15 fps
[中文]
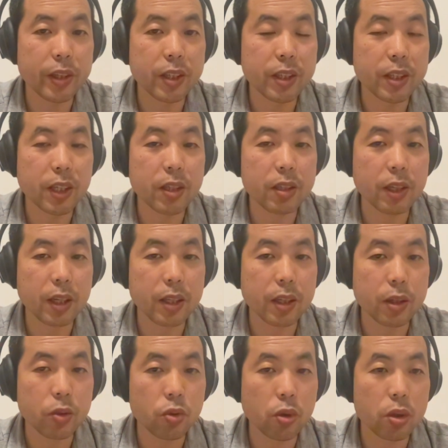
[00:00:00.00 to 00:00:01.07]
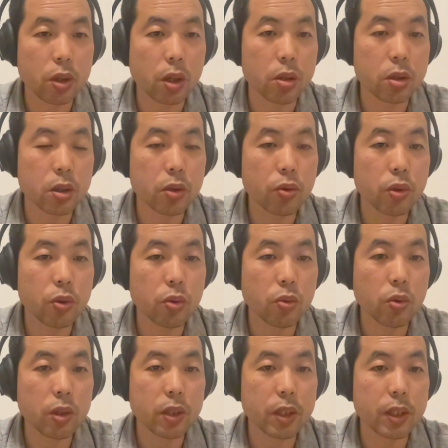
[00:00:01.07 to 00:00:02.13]
了为期三十天的一个磋商，针对
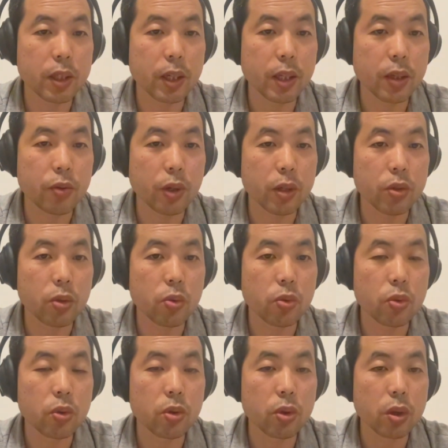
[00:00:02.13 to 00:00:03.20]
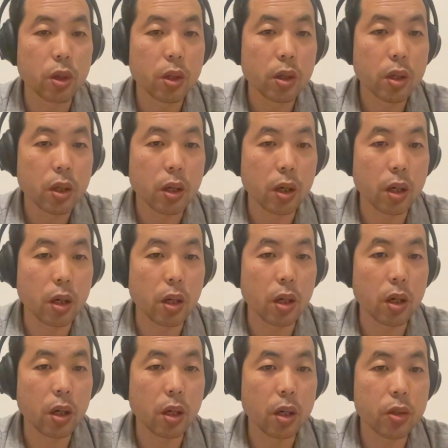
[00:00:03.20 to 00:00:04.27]
中国企业在全球供应
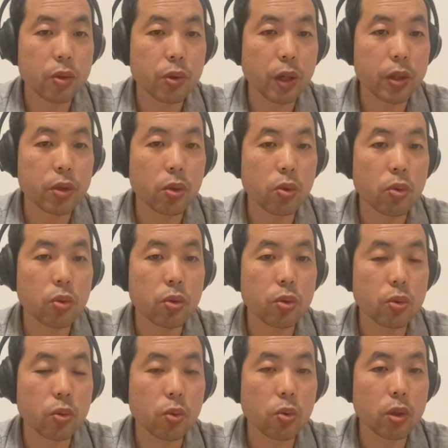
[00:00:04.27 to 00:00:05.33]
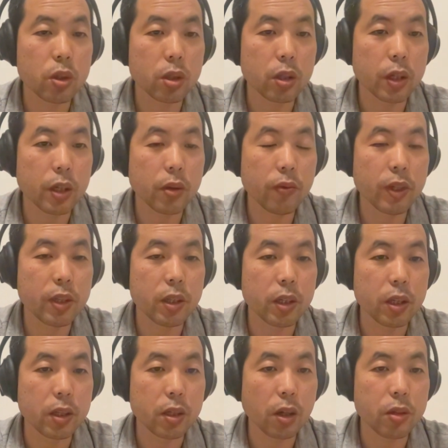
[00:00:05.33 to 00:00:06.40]
呃全球供应中过剩的一个问
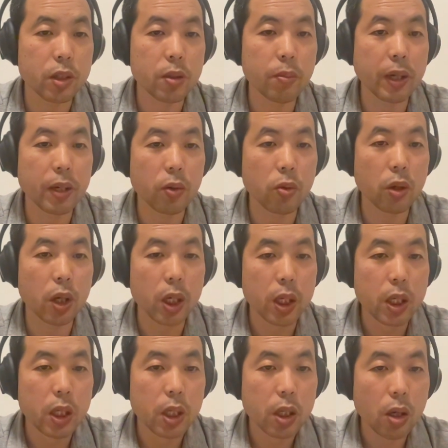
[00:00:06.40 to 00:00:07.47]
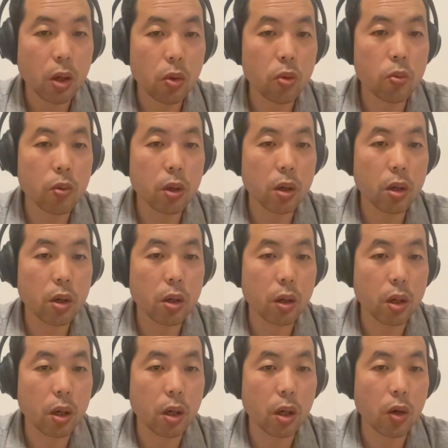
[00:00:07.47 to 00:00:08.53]
题。早期，美国欧
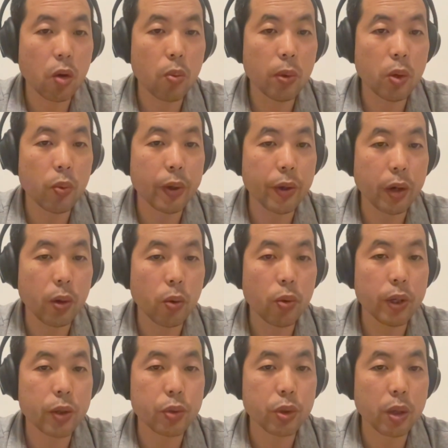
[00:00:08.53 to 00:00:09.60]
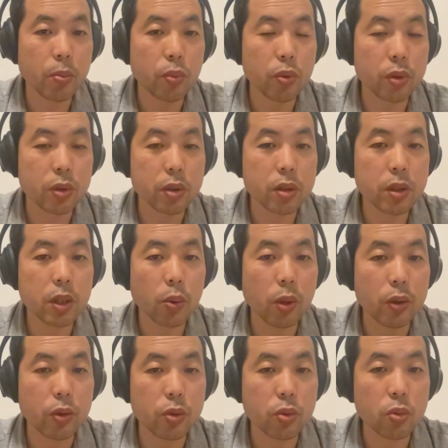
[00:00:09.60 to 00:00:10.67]
呃欧盟委员会宣布计
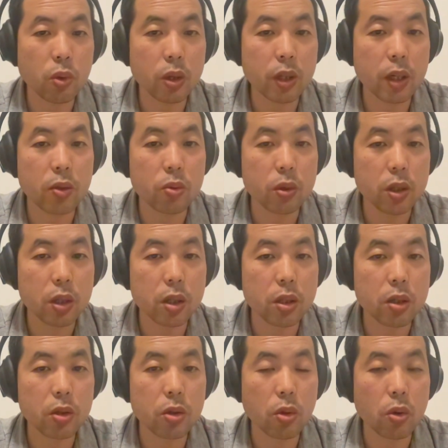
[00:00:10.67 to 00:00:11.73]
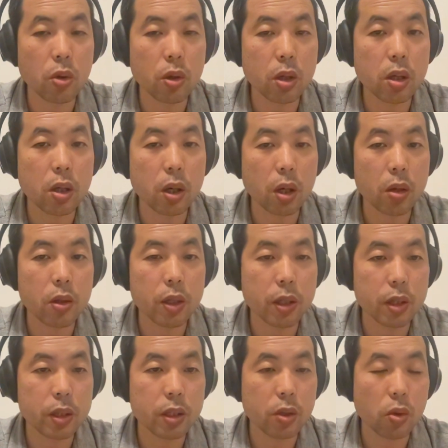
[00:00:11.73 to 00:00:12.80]
划对中国电动车征收更高的
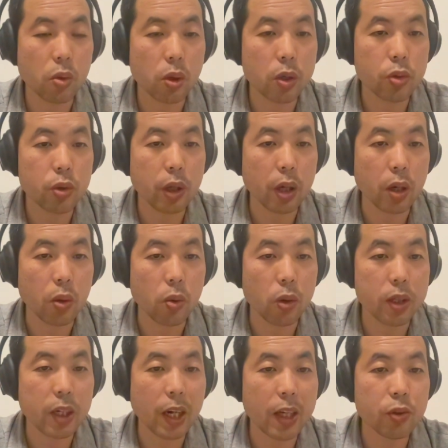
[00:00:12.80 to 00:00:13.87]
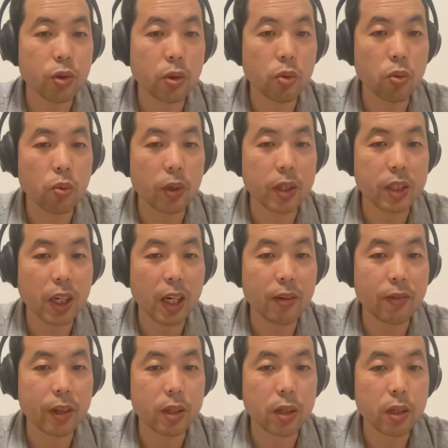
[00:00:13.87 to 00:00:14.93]
一个进口关税啊。国家安全顾问沙
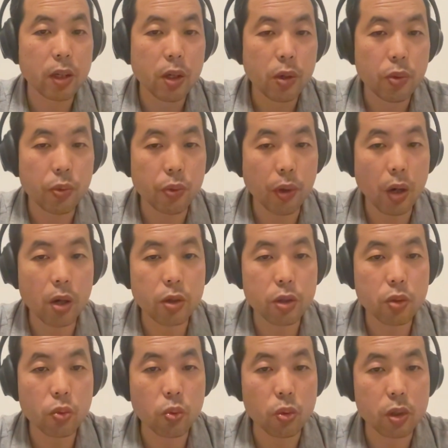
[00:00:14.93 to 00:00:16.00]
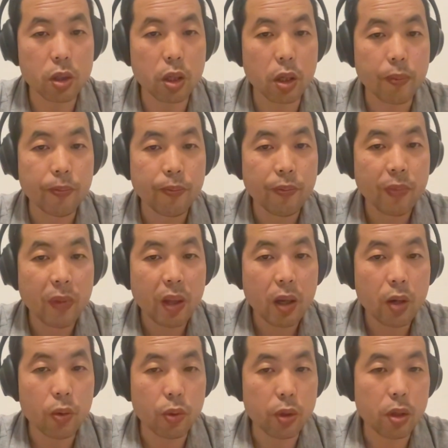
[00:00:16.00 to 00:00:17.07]
利文于二十五日。
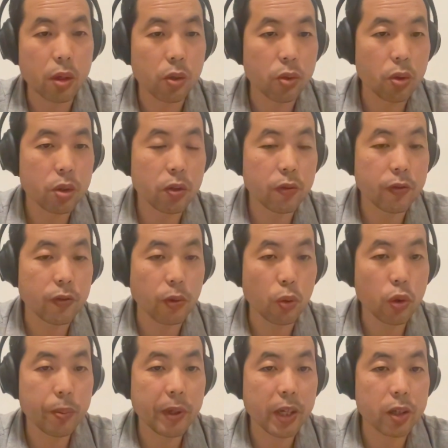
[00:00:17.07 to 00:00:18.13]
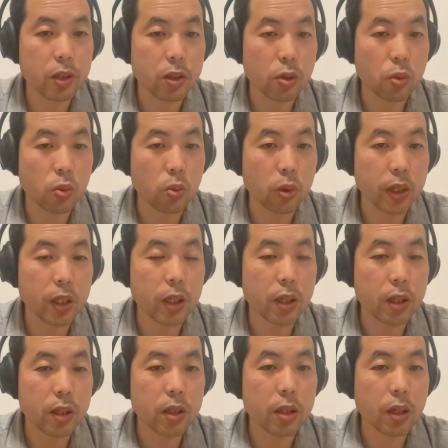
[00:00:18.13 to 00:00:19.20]
与特鲁多政府会面时，鼓
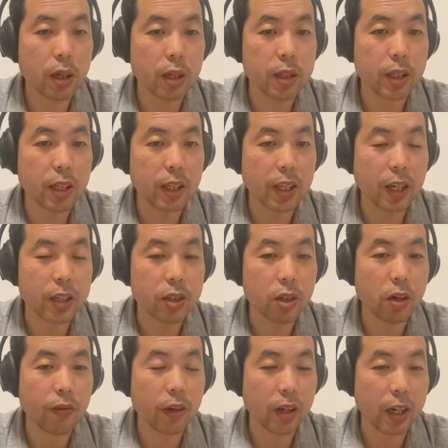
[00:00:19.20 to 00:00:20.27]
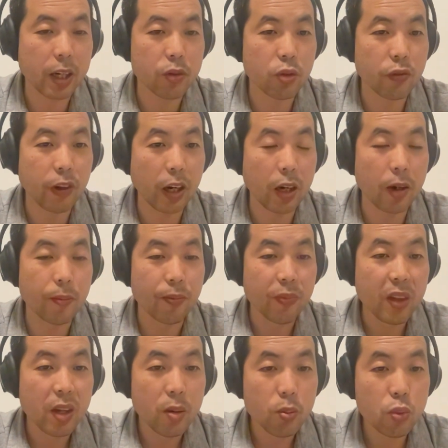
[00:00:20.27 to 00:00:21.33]
励呃加拿大效仿该做法。啊。
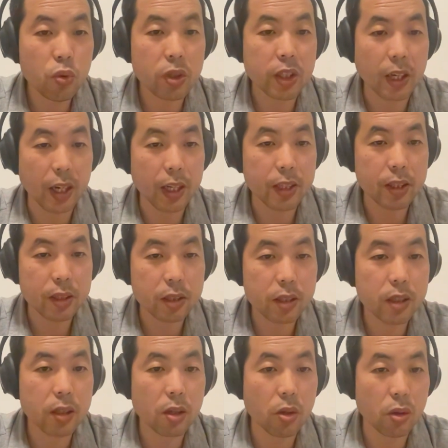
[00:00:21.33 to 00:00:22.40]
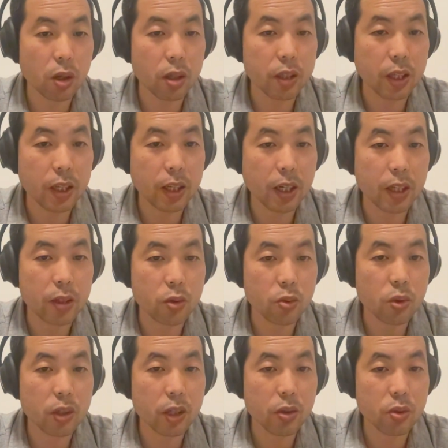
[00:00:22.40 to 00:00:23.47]
目前进口到加拿大的
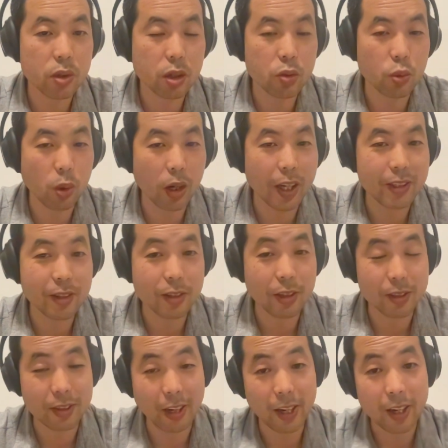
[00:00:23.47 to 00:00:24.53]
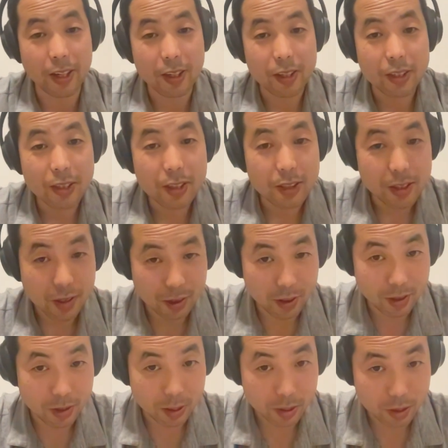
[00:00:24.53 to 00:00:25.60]
中国电动车主要来自特斯拉，
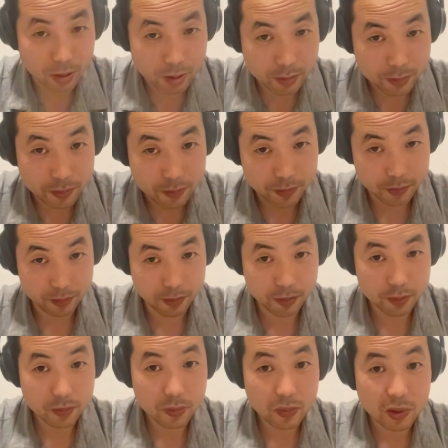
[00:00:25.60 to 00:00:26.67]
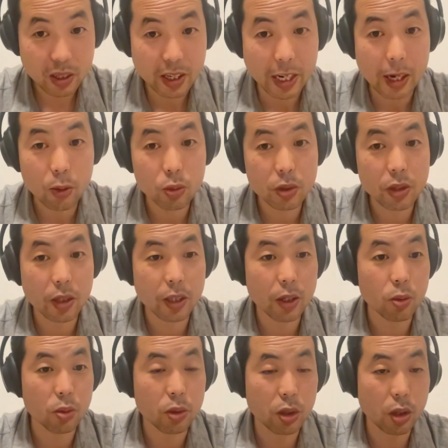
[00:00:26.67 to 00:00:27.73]
呃，该公司的
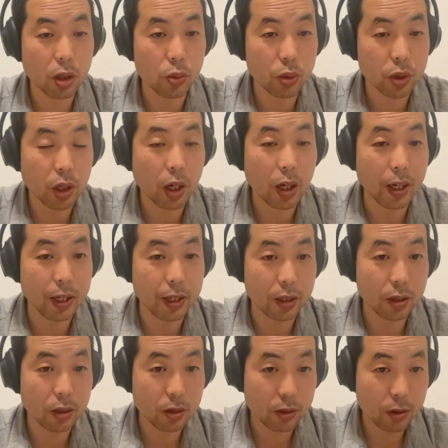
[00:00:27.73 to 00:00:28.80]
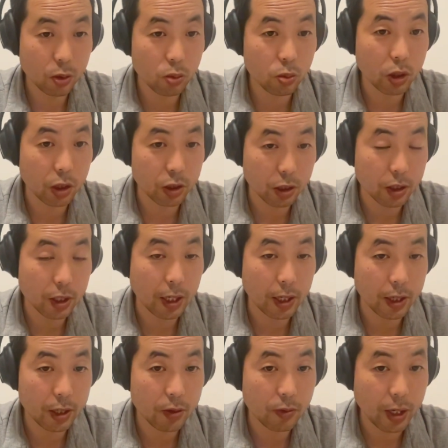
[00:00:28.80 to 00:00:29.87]
电动车与上海工厂生
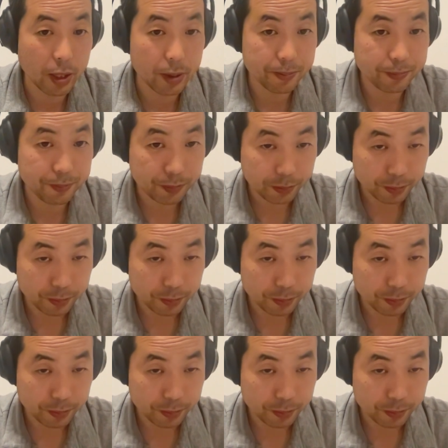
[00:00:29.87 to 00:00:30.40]
产。另外，